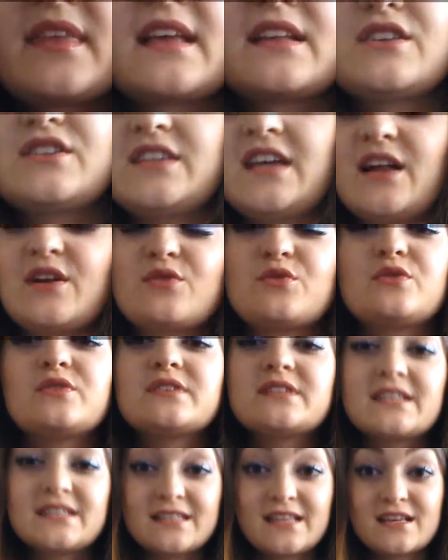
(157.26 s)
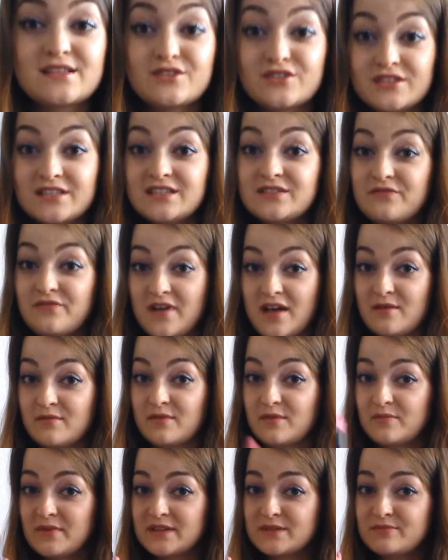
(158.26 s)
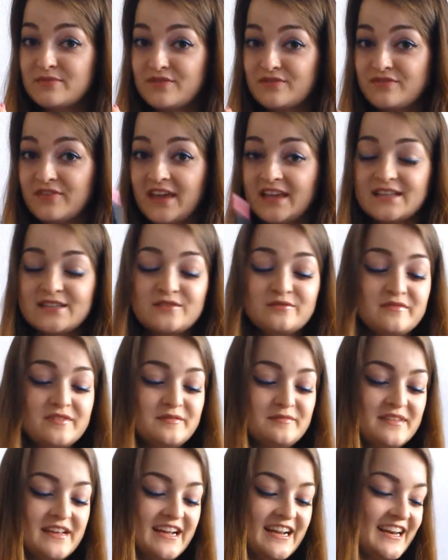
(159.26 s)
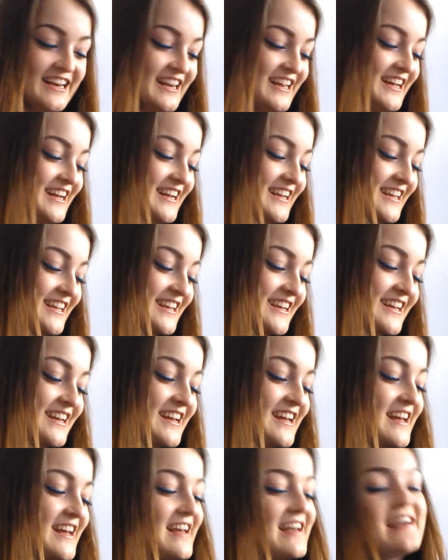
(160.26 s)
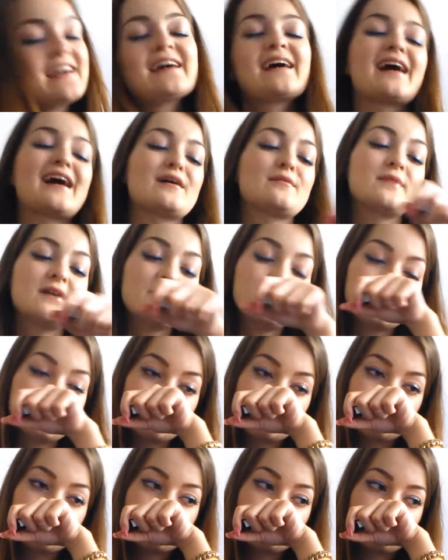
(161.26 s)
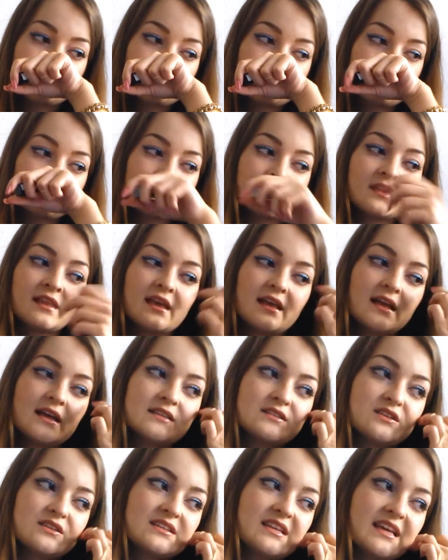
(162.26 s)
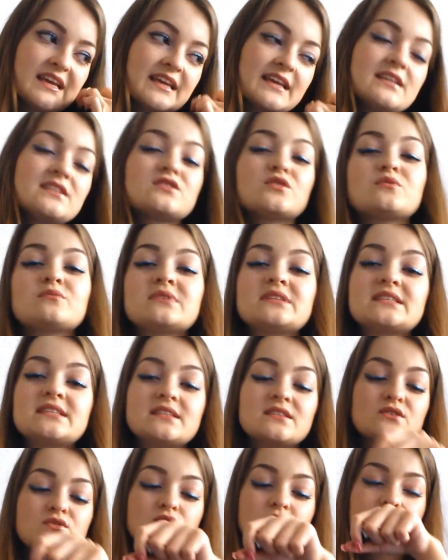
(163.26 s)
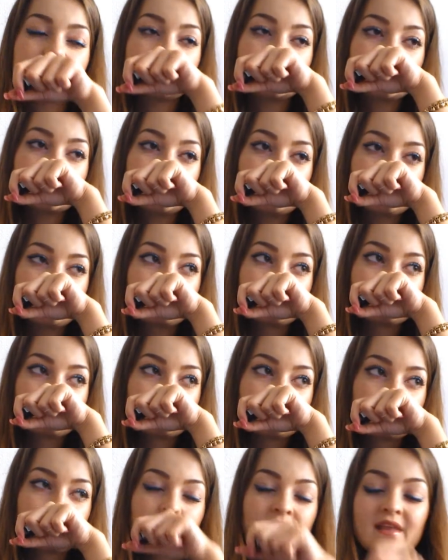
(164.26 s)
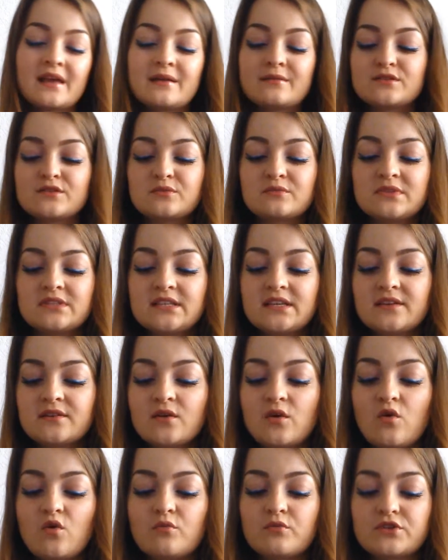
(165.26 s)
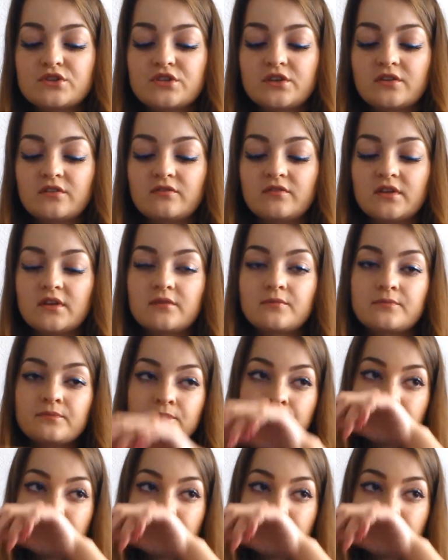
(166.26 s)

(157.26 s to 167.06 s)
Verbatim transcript: Total cool. Und das, also diese Farbe passt perfekt zu meinem Nagellack. Aber, also der riecht so ein bisschen süßlich. Aber so ein bisschen komisch irgendwie